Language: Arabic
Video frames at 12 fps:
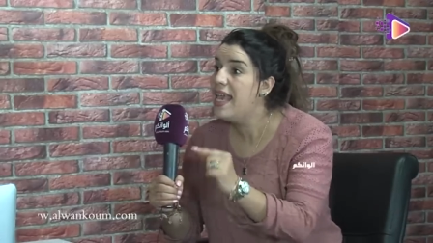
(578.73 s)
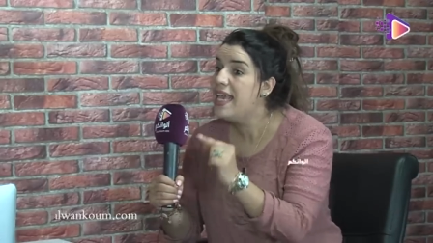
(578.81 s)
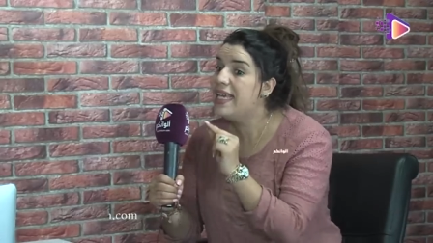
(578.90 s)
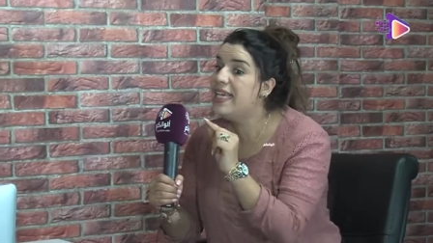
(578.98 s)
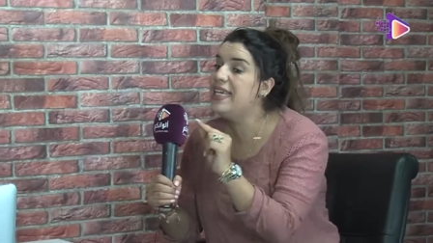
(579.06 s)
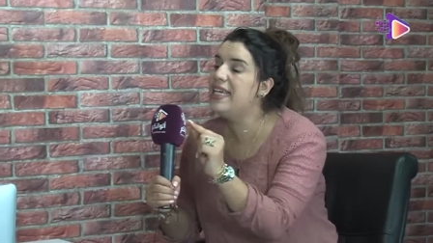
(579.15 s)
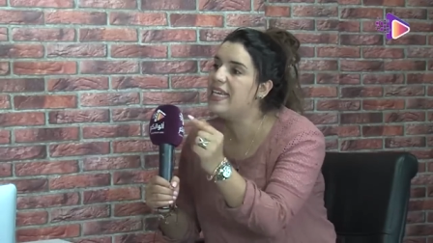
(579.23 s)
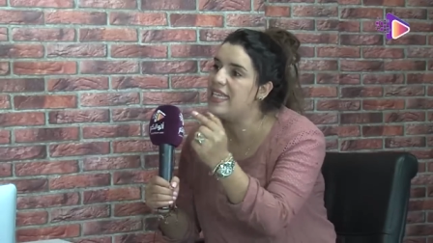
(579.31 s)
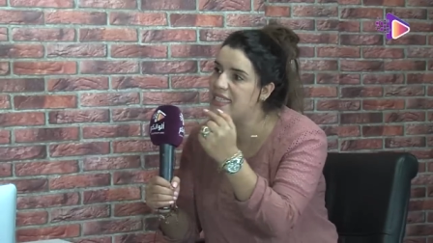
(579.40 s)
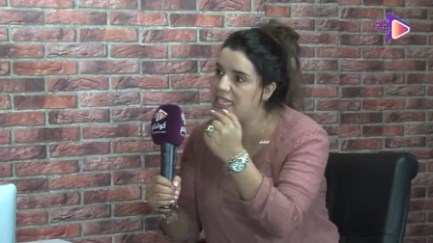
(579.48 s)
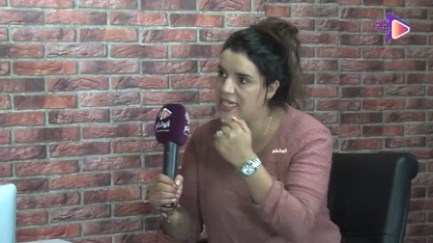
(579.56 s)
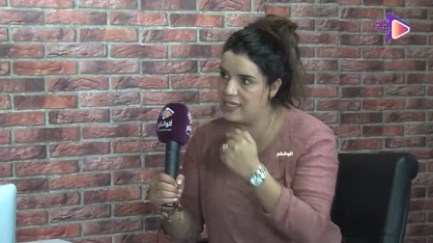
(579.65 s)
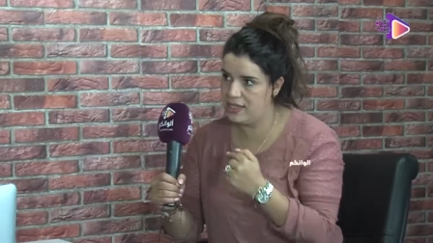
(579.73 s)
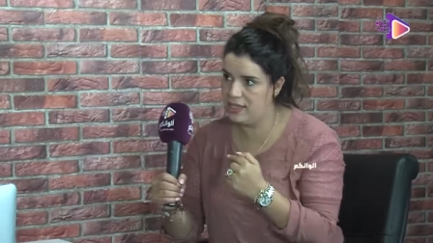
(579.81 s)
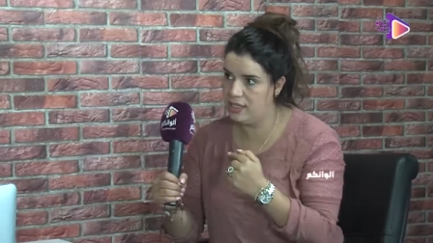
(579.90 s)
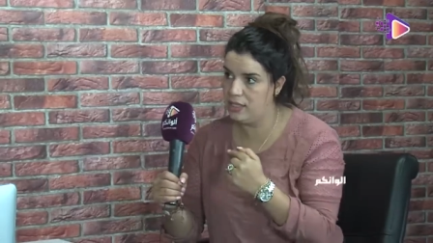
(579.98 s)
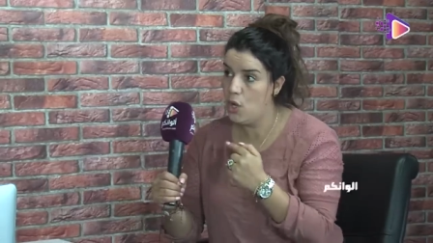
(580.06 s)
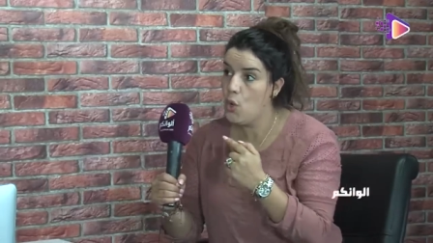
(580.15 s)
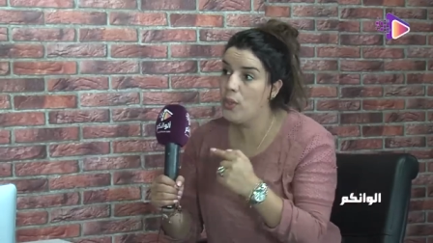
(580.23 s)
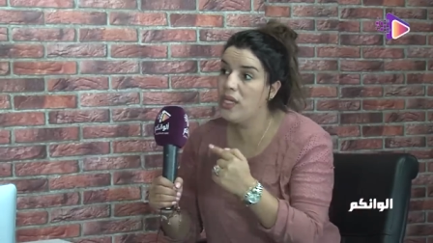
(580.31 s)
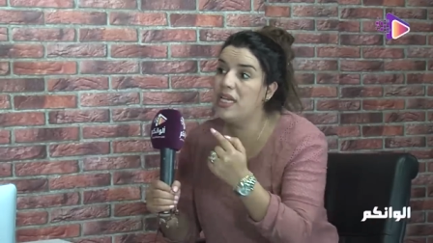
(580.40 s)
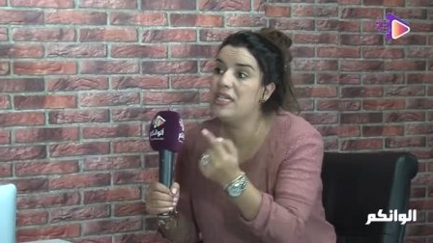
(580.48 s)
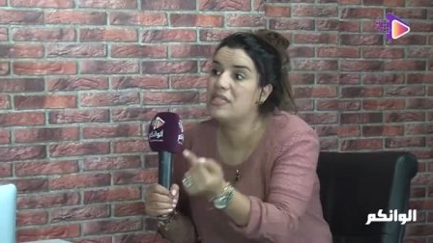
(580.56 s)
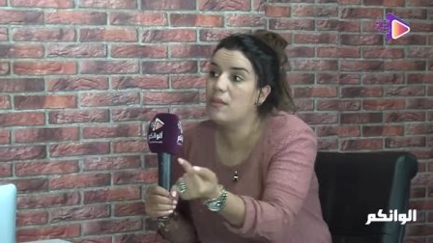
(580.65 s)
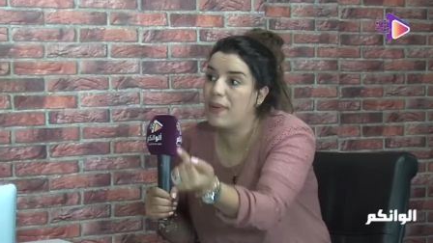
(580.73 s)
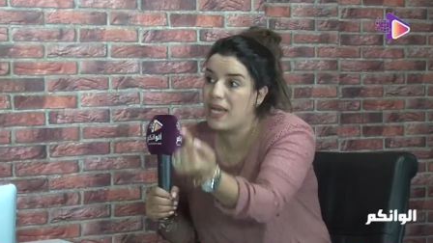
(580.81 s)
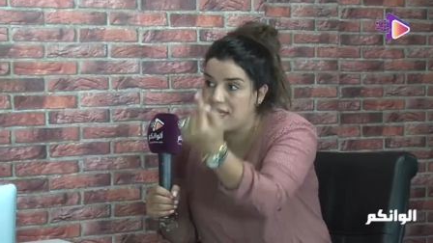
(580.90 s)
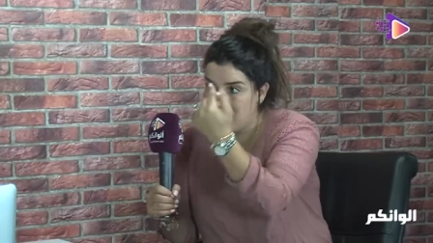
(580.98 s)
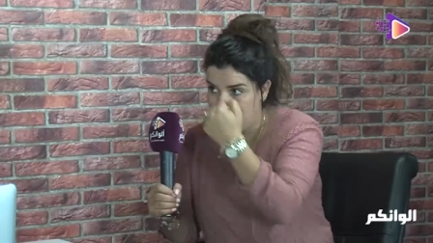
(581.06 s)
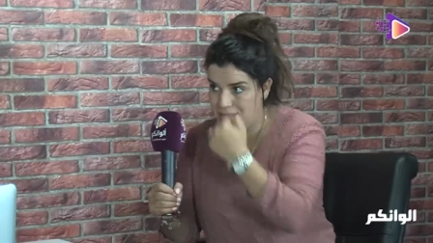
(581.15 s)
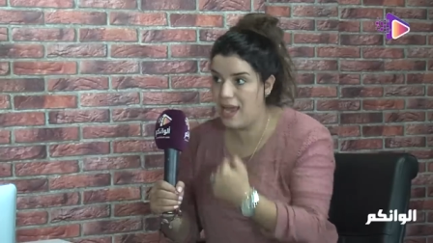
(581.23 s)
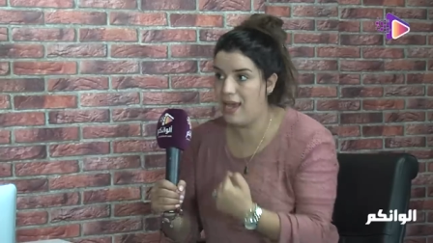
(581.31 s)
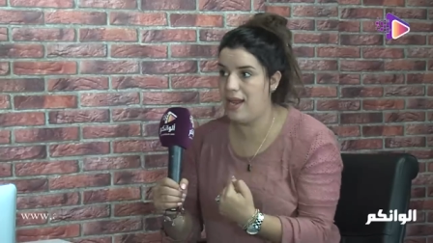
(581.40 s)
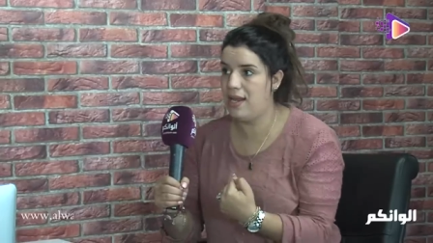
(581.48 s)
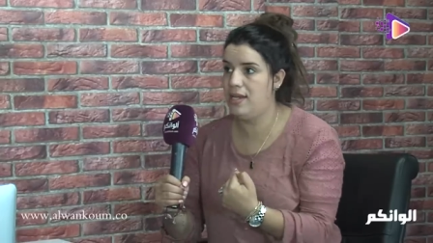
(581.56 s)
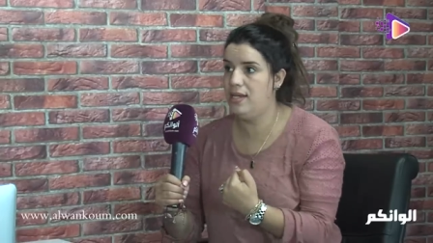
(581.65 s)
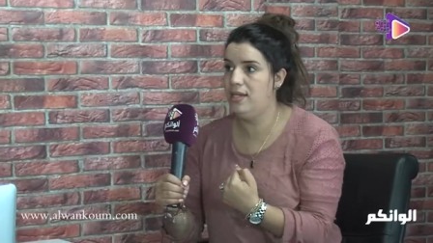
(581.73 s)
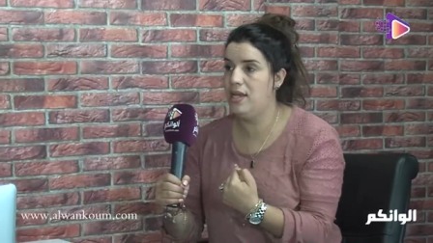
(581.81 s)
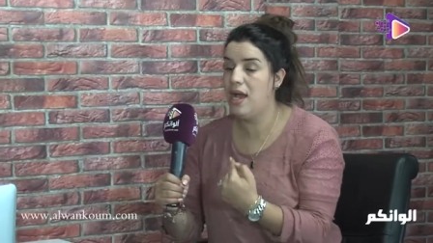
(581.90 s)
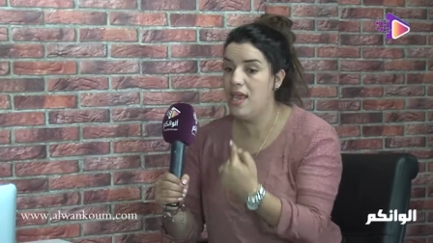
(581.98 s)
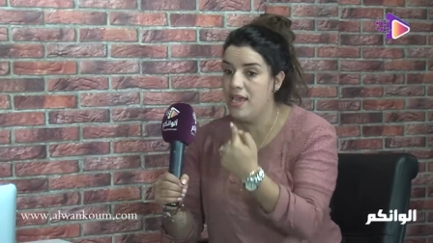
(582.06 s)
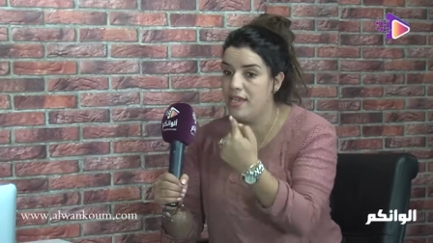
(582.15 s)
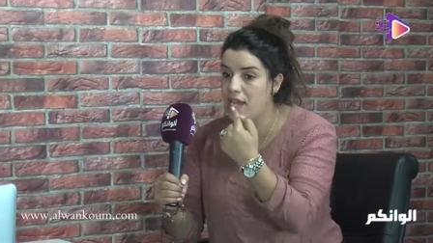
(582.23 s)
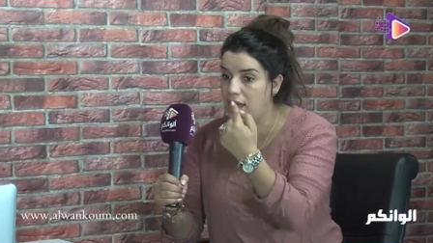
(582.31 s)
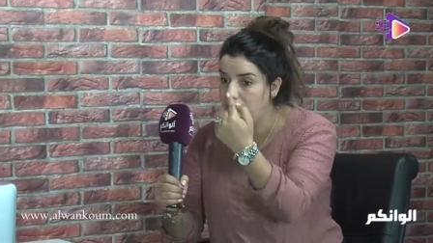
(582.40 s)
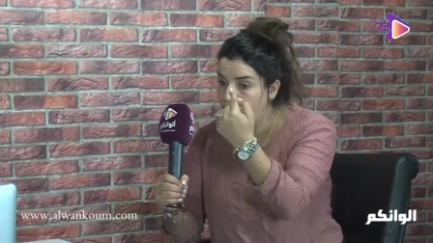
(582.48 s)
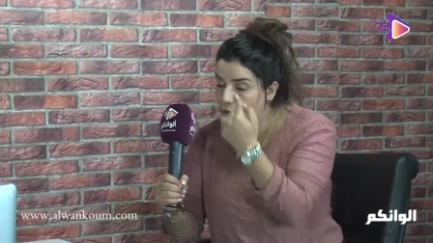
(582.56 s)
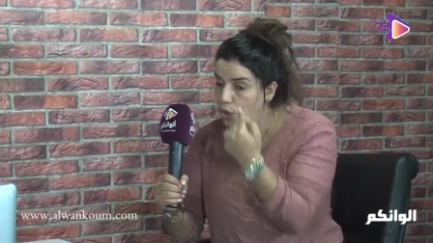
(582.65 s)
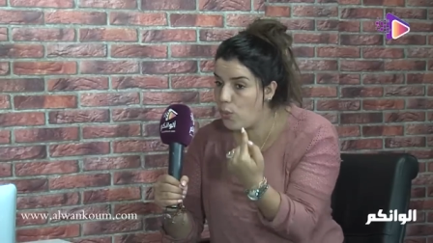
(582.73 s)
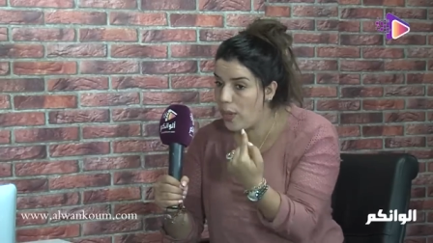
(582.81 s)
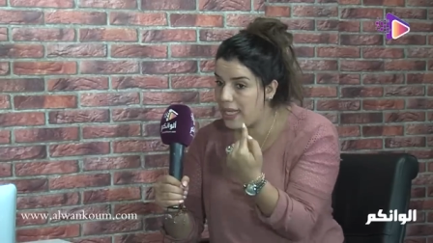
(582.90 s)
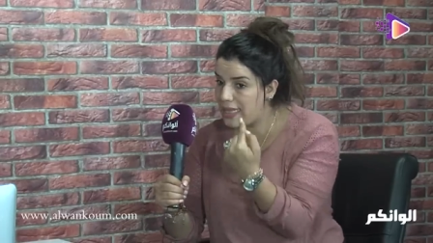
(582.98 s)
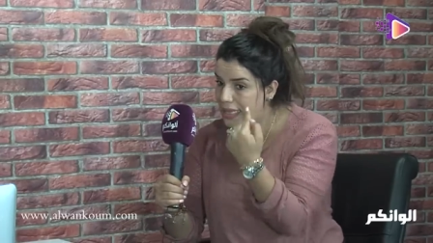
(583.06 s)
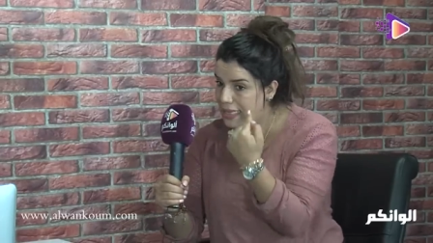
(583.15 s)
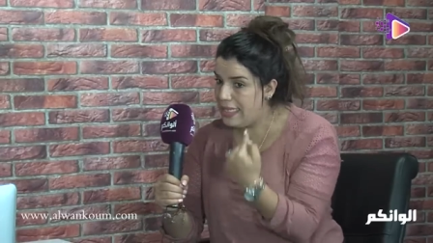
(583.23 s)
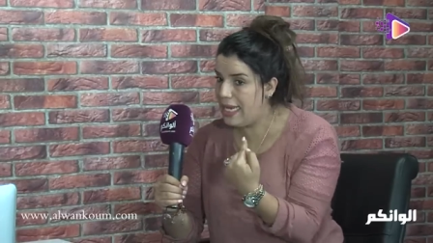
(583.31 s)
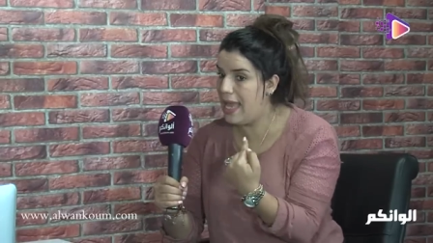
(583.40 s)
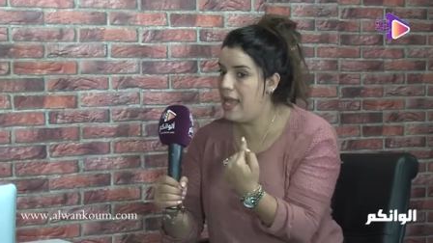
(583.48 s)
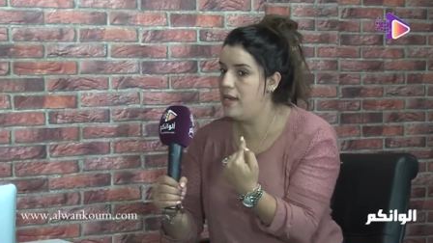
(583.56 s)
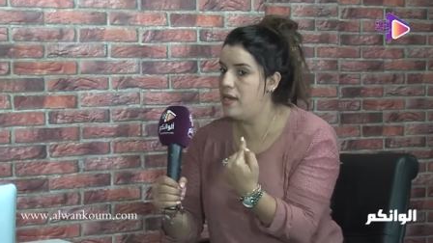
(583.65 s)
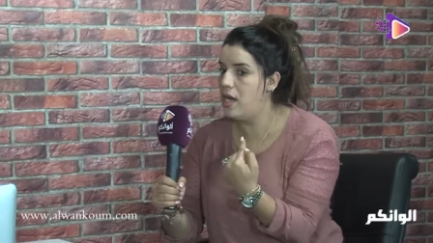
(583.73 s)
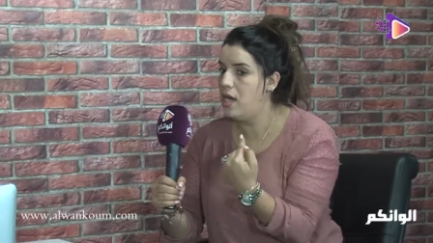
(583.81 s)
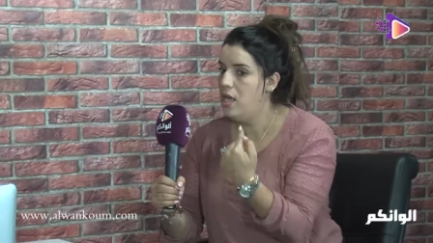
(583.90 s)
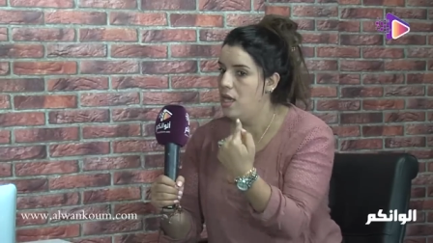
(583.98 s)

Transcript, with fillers: هي اللي ضرتني وهي اللي سبقت الضرر ليا يعني في الوقت اللي انا